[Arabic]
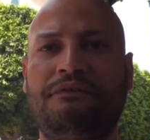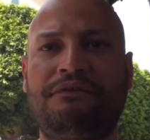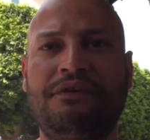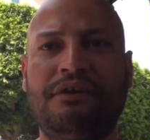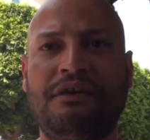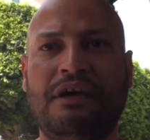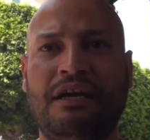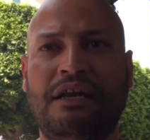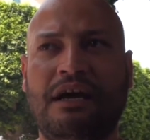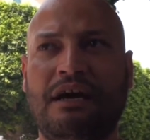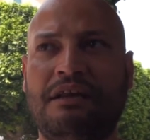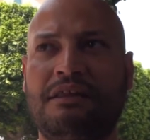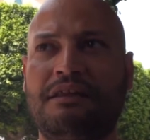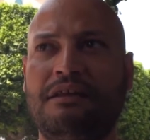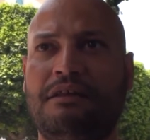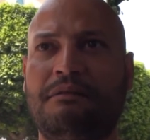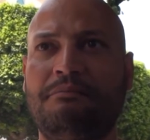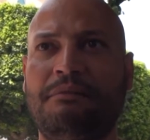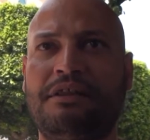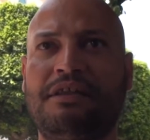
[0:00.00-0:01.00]
في على
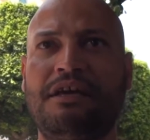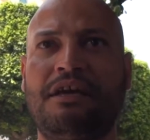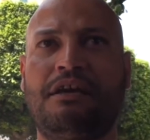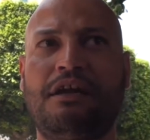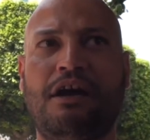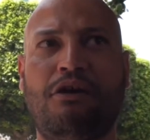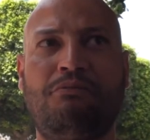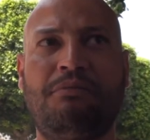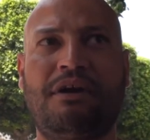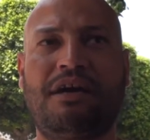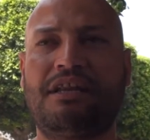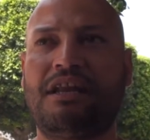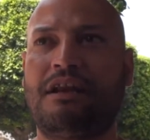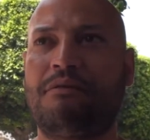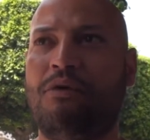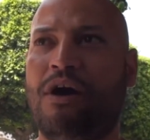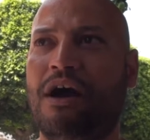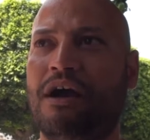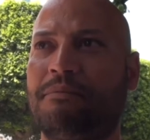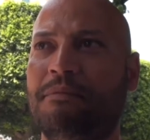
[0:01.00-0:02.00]
ارضيه الميدان او من خلال
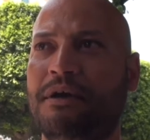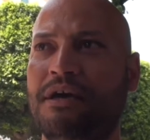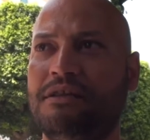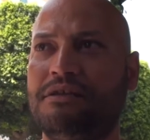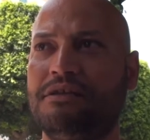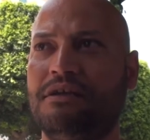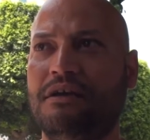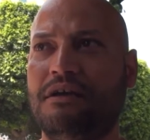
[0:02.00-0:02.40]
المحاكمات